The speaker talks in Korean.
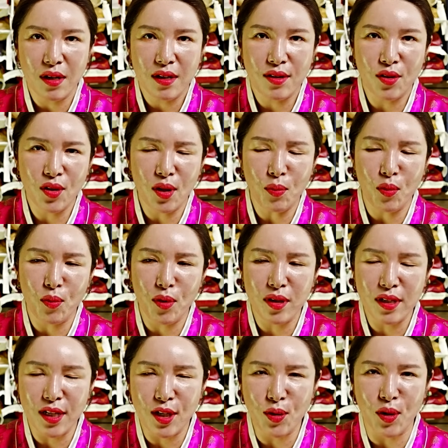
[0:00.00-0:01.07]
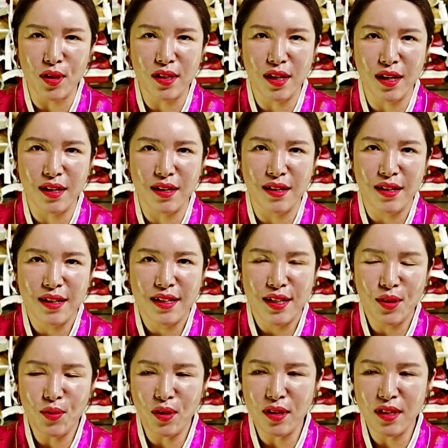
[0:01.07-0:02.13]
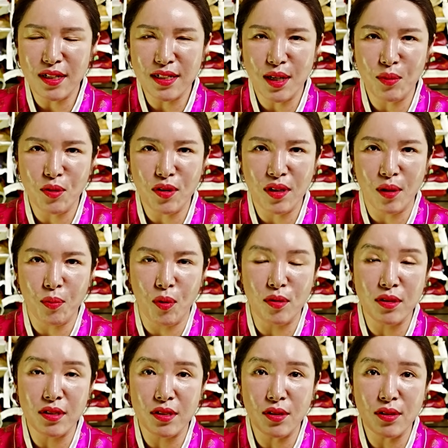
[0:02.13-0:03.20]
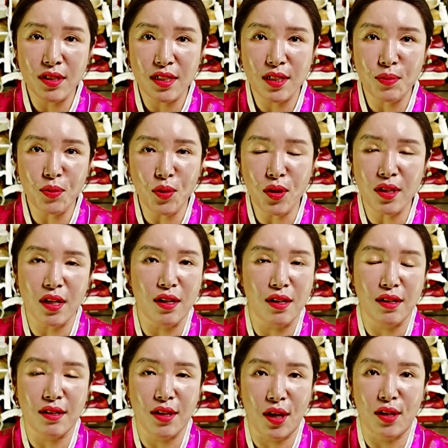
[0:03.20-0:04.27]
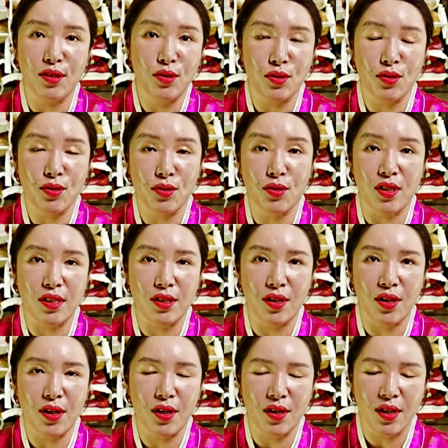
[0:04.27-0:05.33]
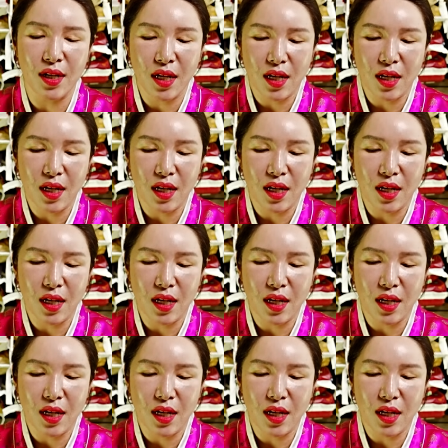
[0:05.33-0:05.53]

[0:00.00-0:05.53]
그러다 보면 1월달, 2월달, 3월달 벌써 12월달이 돼 있을 수도 있어요.